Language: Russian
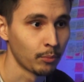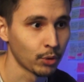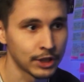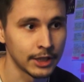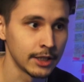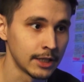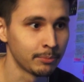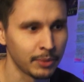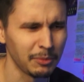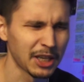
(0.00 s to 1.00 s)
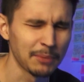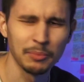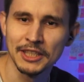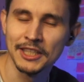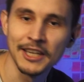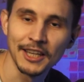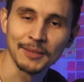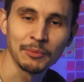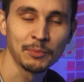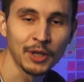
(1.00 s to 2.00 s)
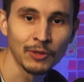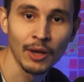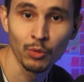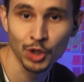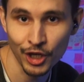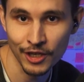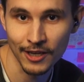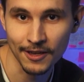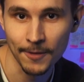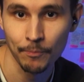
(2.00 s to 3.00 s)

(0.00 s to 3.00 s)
после примерно 5 лет беспрерывного обучения,